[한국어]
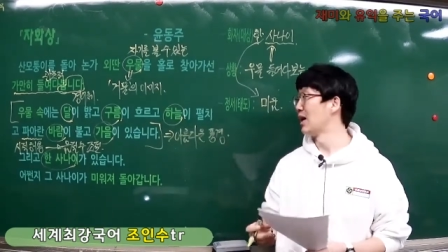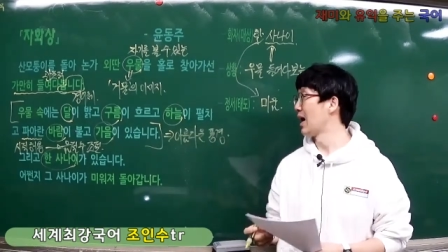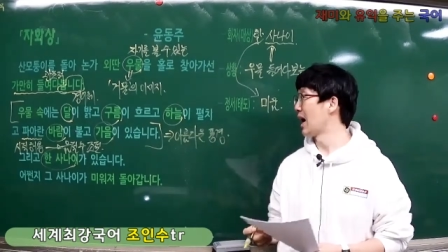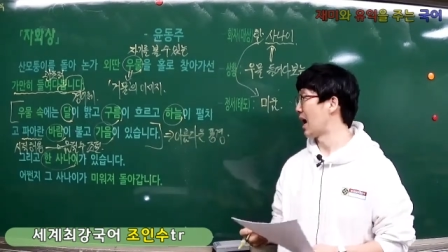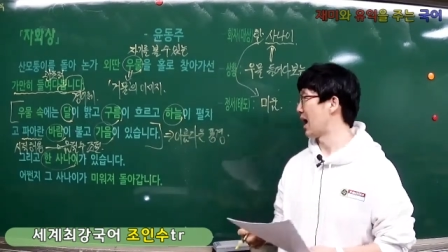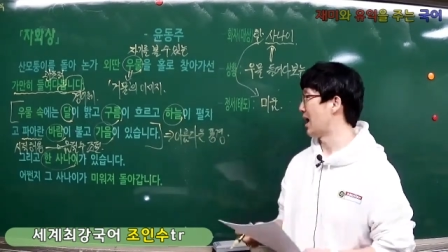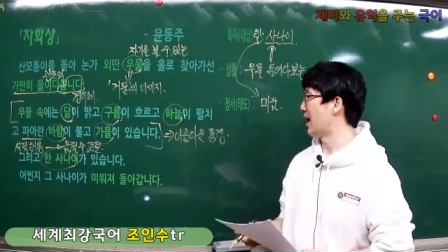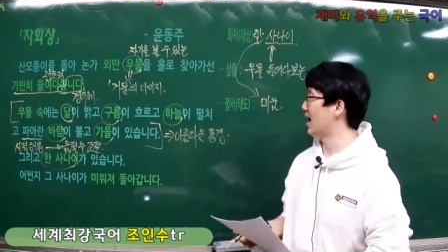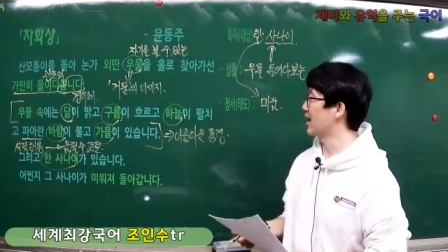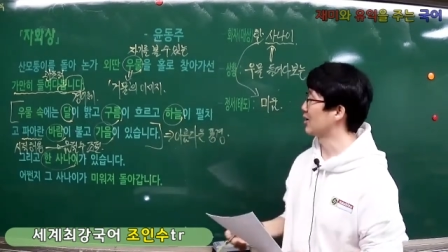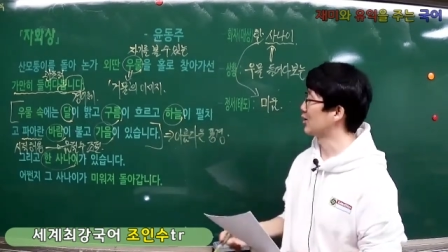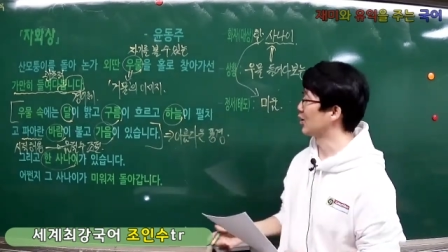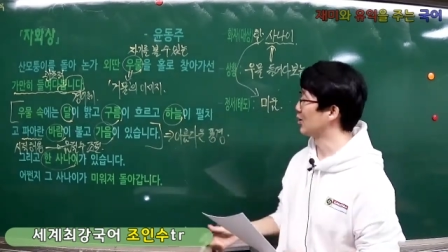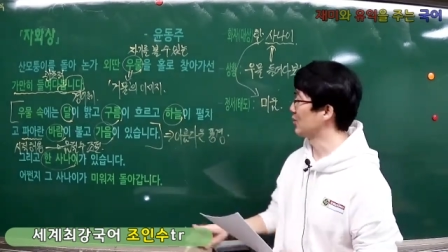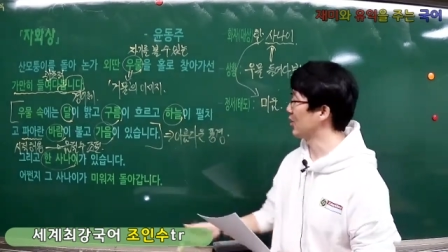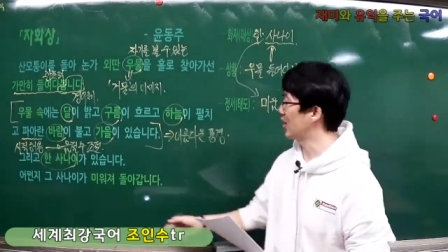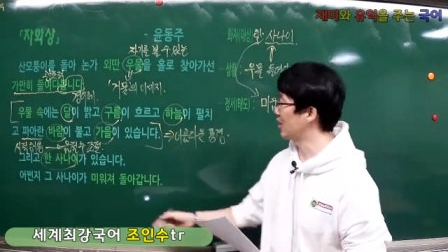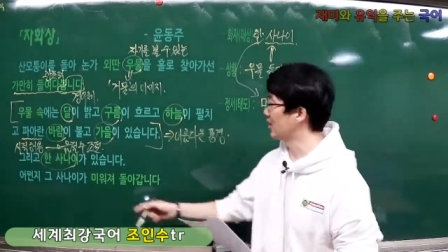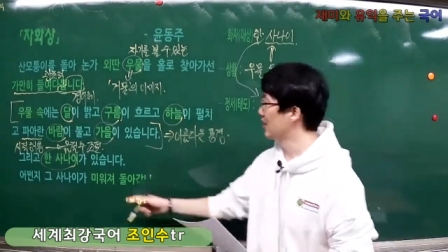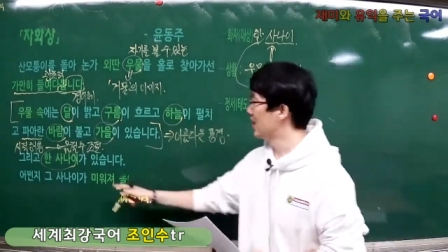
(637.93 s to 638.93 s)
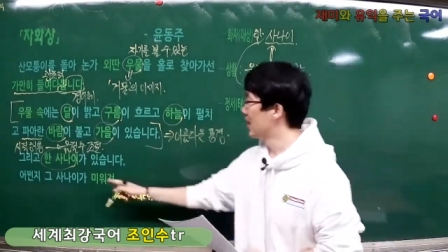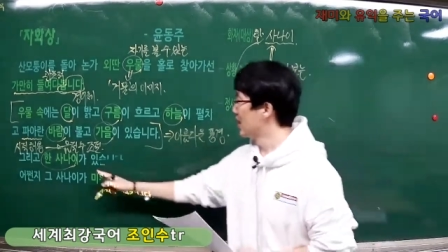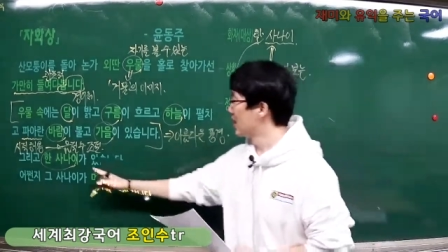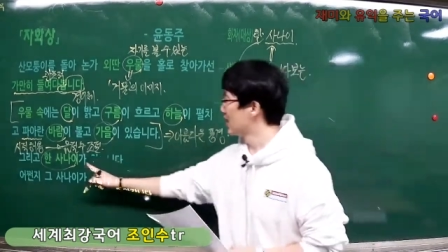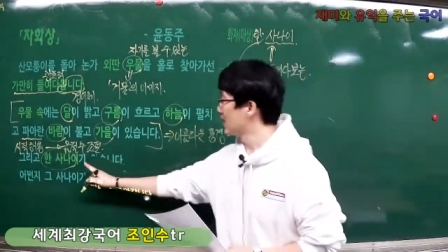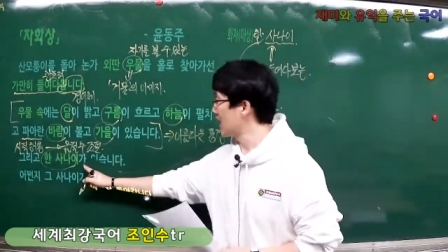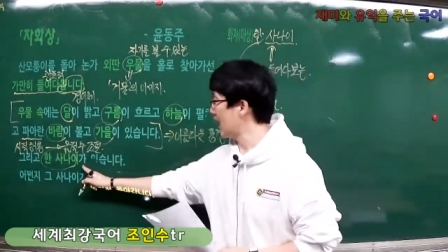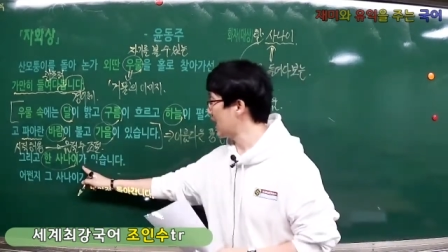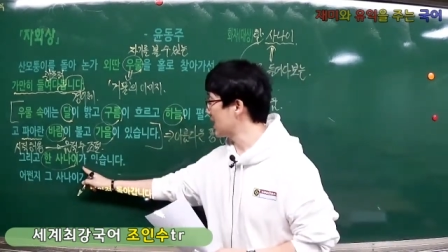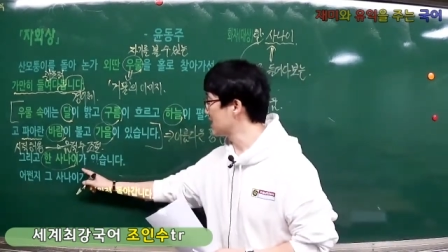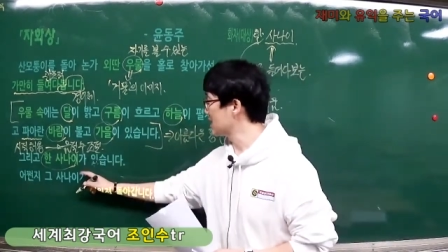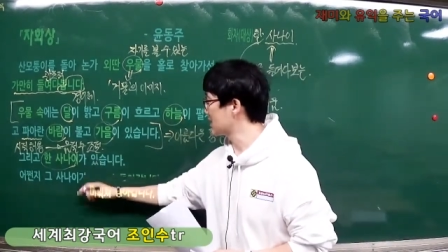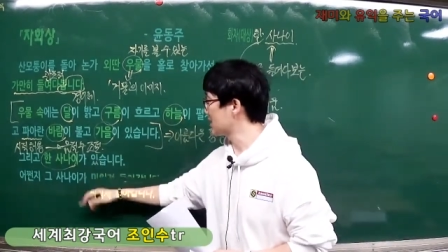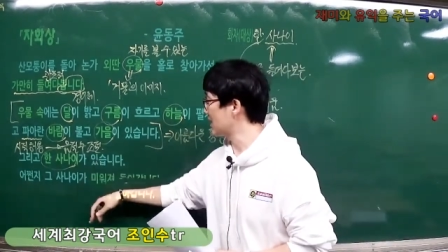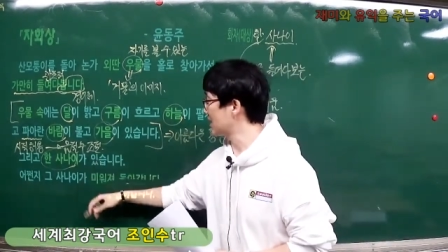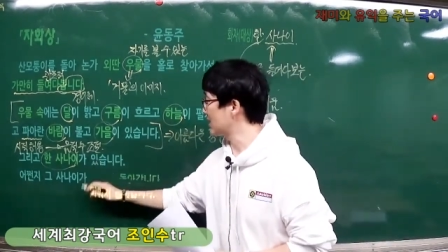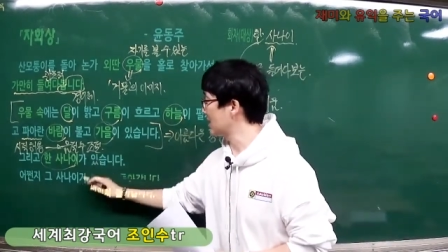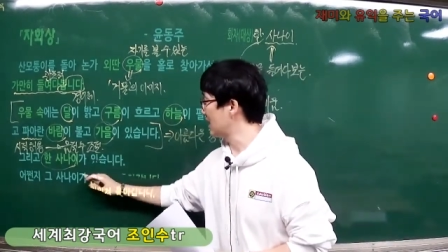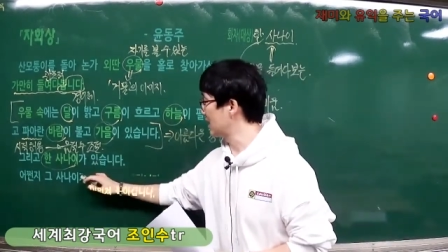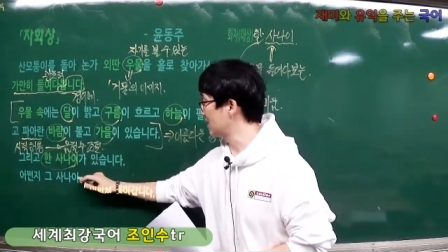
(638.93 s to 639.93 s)
아, 그러면 이 한
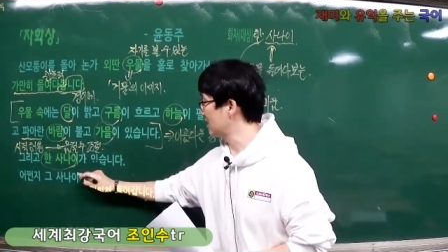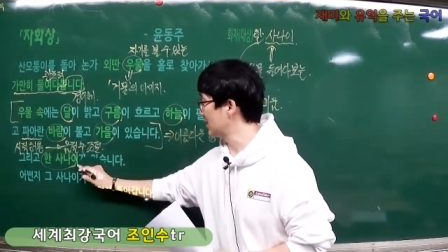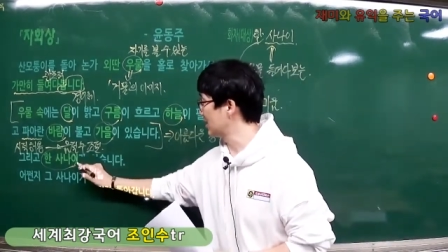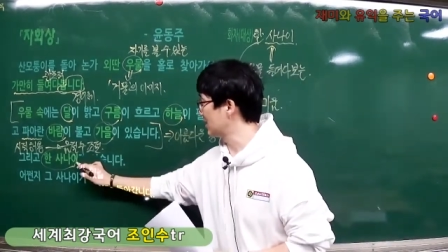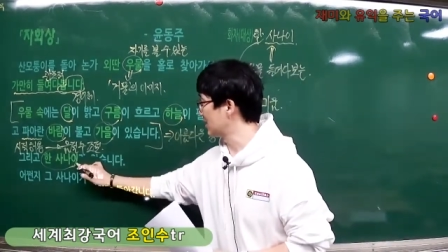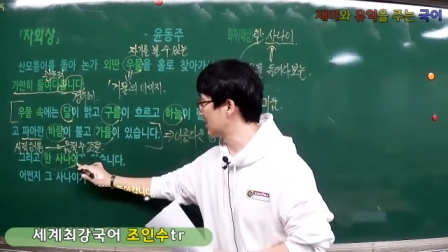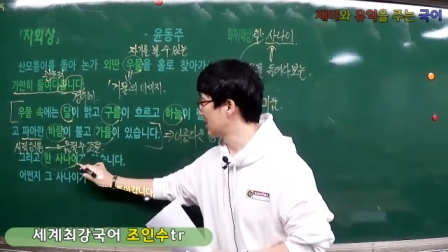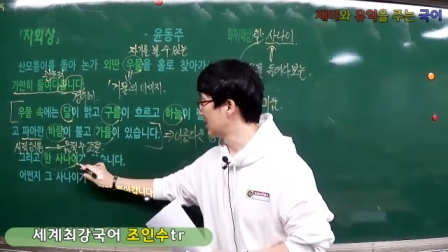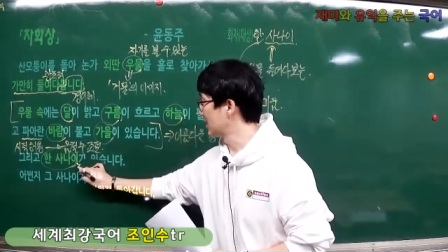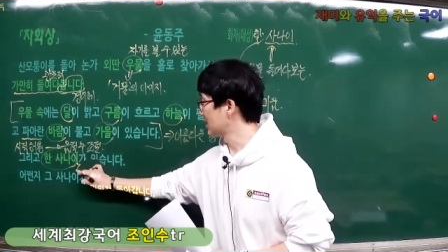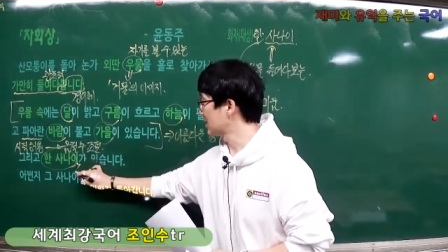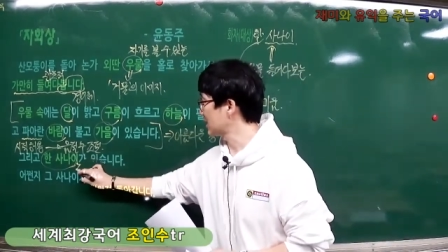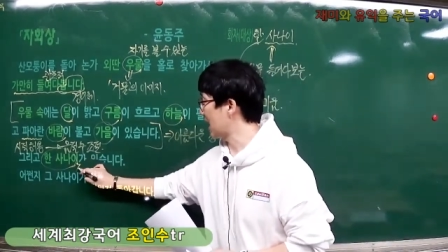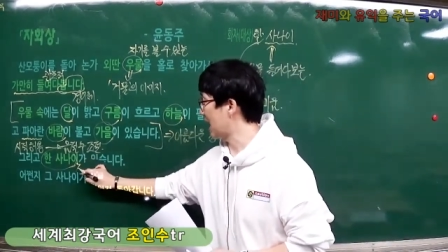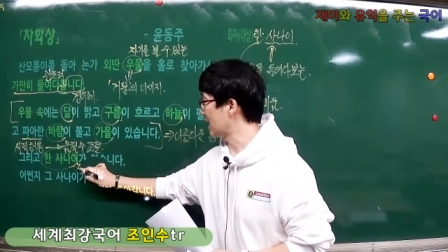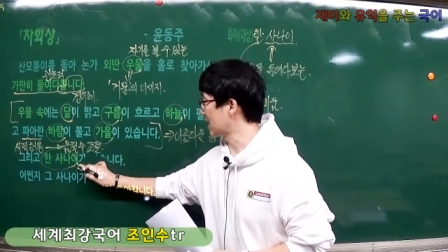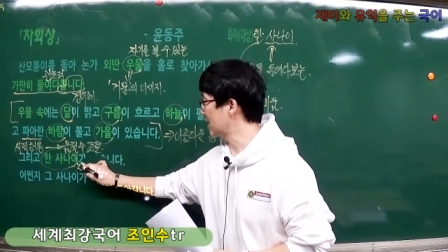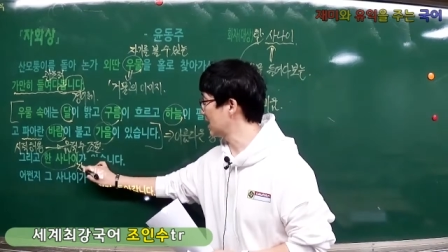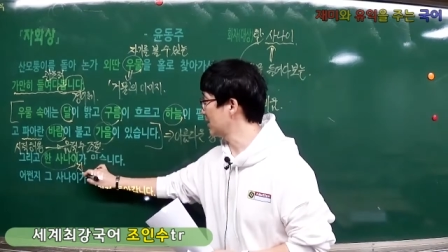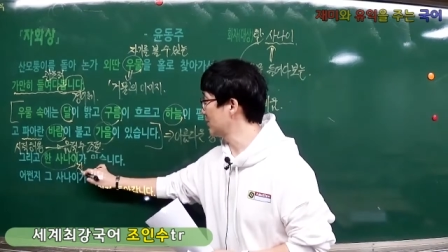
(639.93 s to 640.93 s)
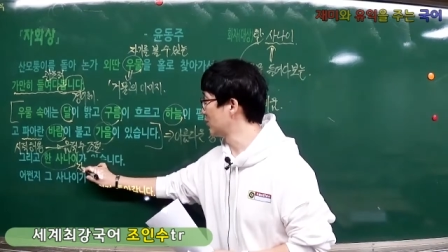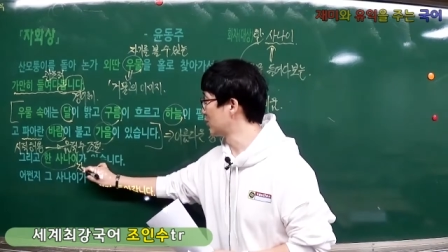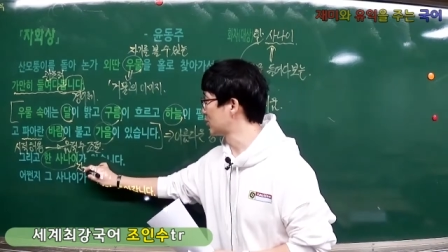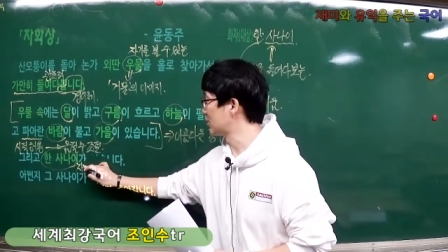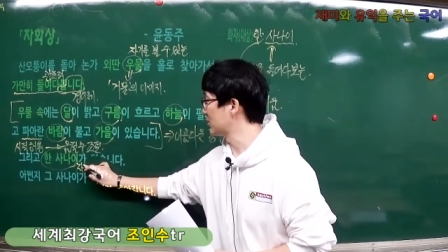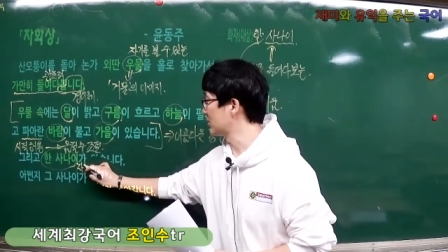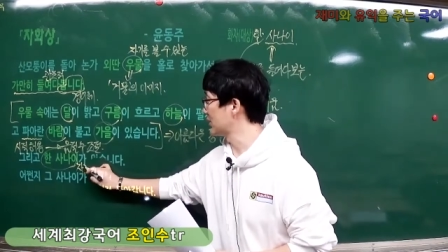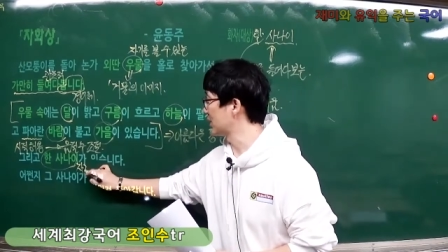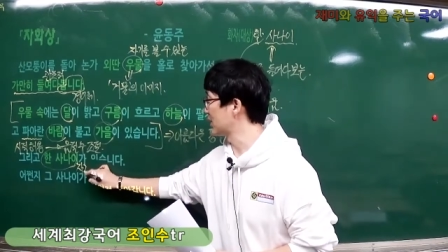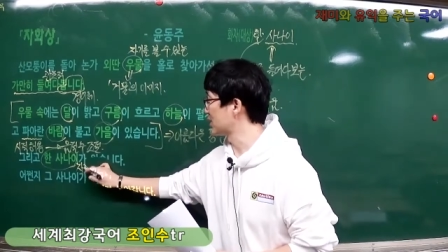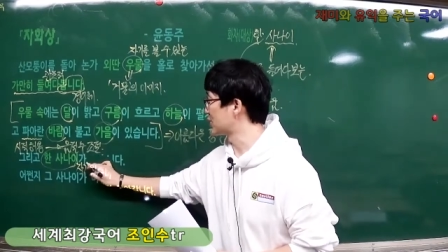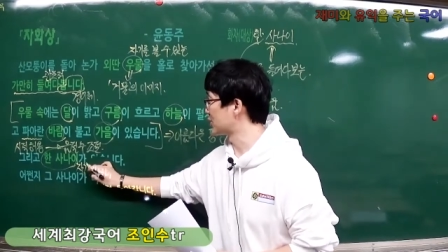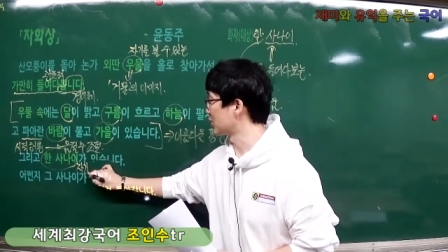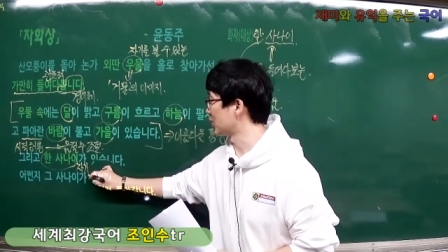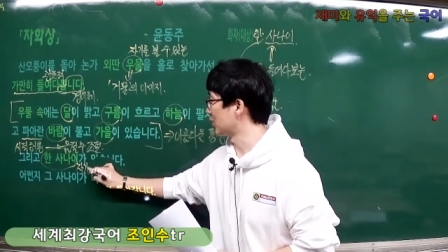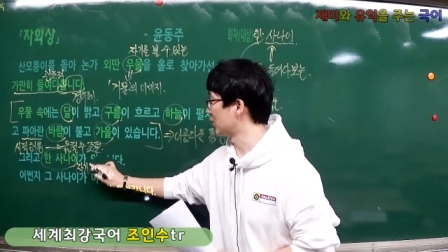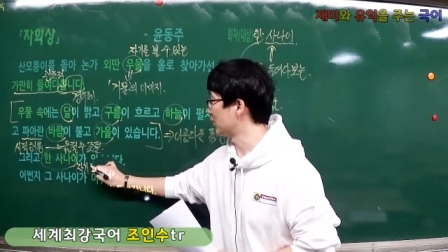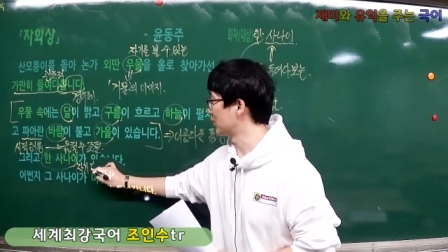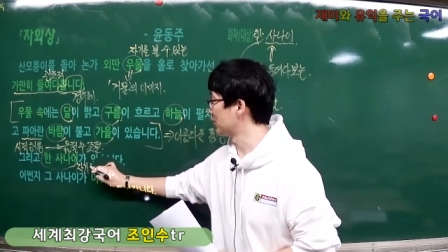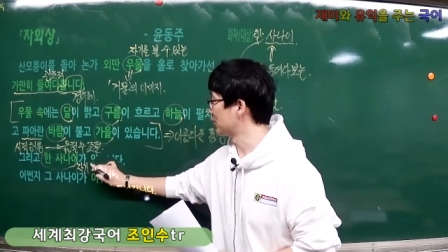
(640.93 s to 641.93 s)
사나이는 자기의
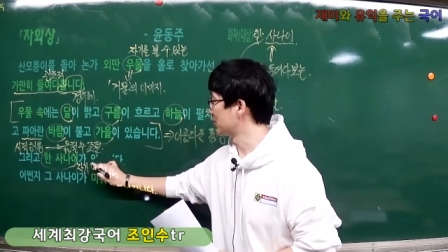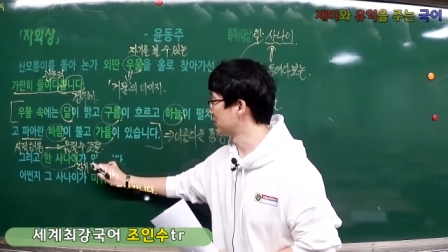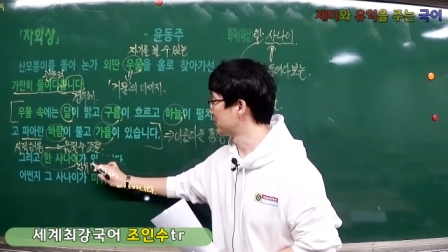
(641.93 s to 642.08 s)
모습이겠죠.